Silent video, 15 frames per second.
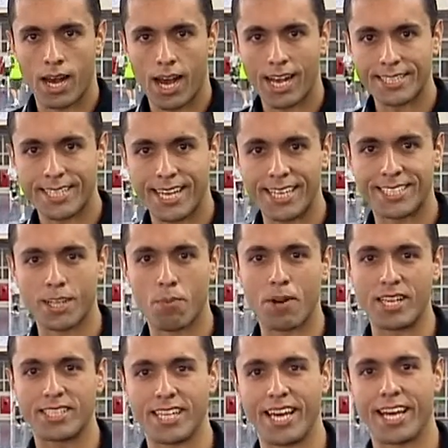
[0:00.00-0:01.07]
A seleção
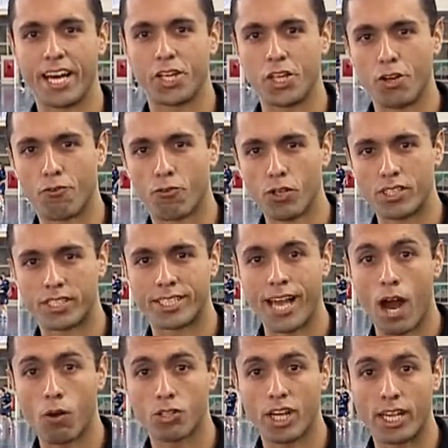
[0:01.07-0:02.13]
brasileira de
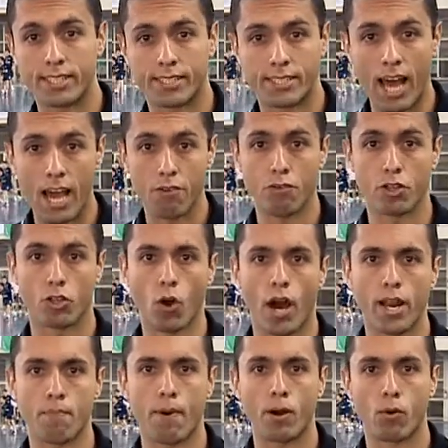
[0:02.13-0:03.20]
futsal já está em
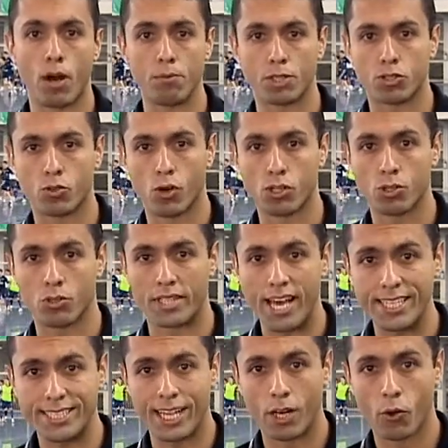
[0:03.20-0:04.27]
vitória para o amistoso
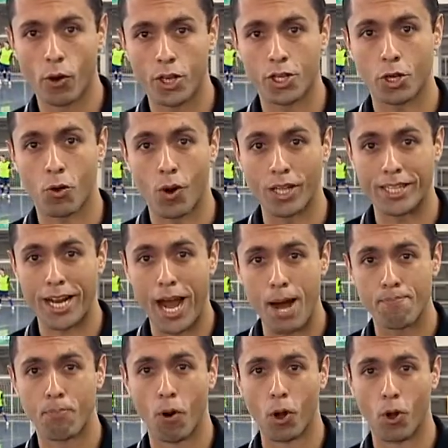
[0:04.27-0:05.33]
desta noite
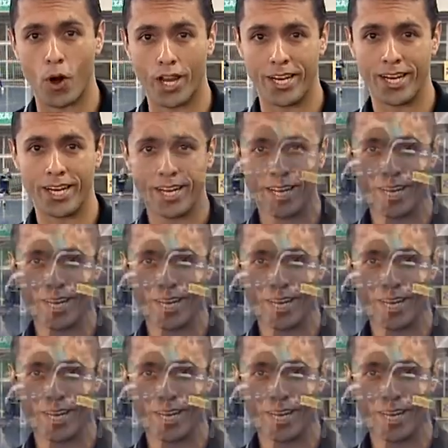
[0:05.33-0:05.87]
contra a Polônia.